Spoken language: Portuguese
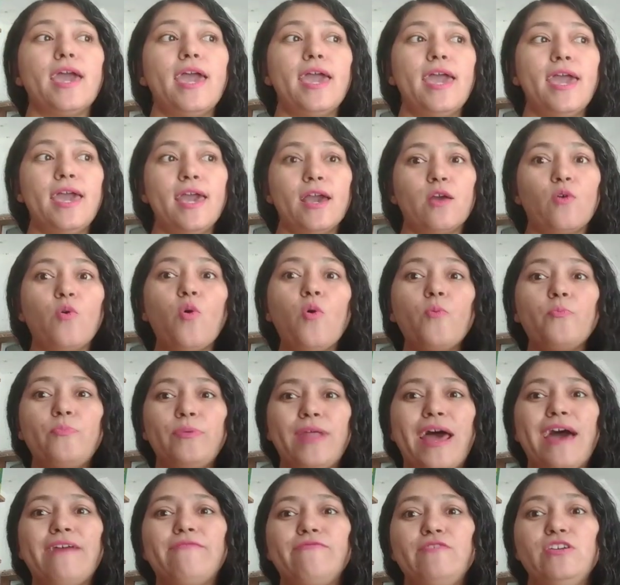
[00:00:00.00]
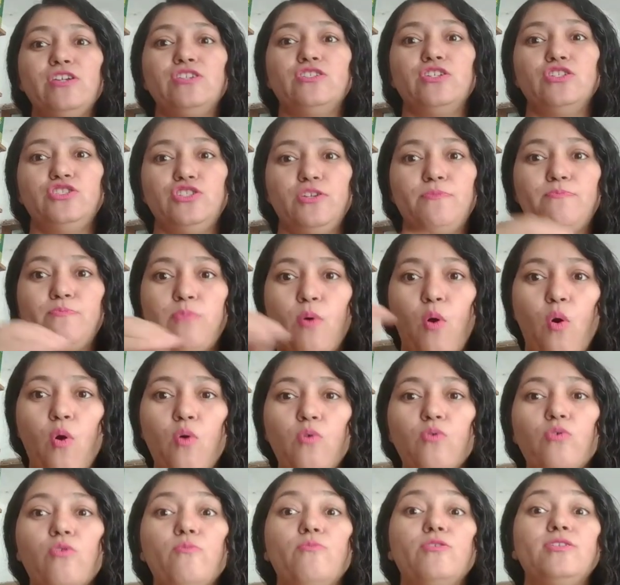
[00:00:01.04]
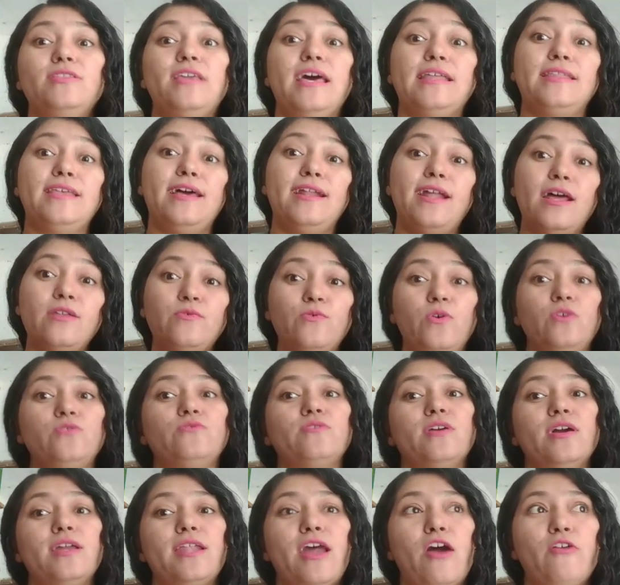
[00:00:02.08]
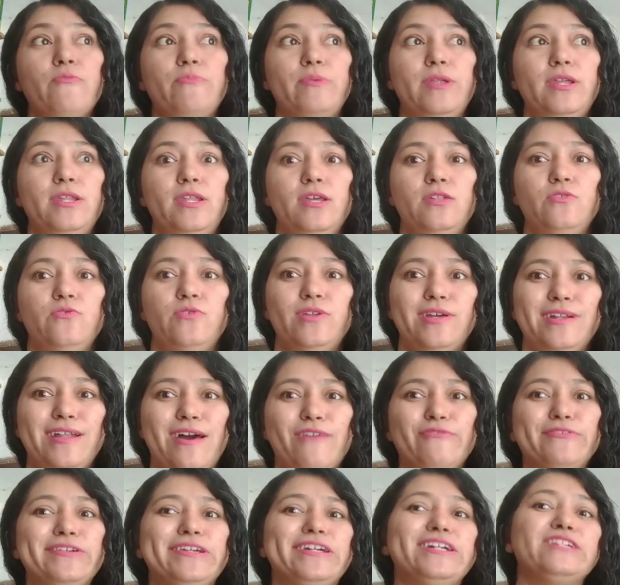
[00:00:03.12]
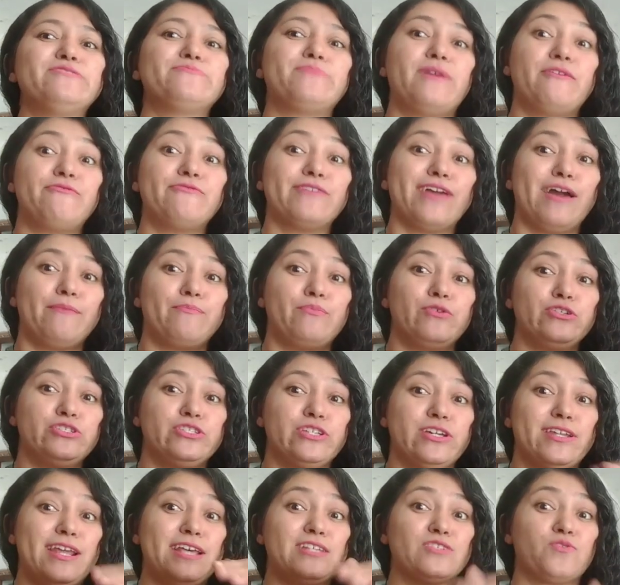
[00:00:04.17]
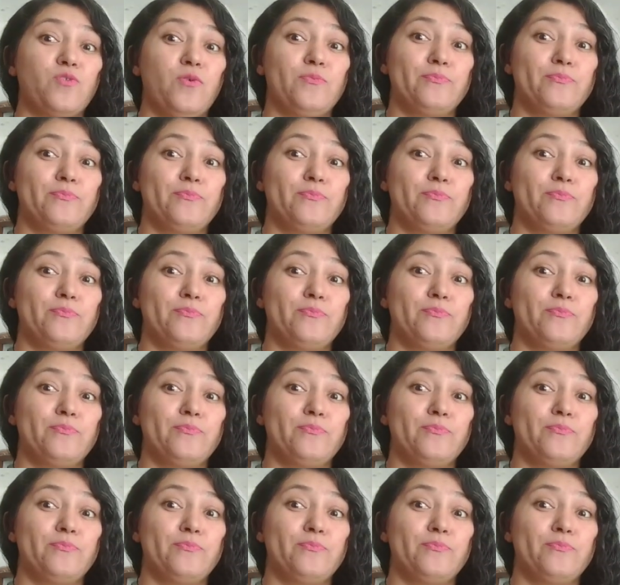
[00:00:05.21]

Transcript: é, comprar à vista de pouco, eu botei até lá no outro canal Empreendedora Lauriane para ficar postando as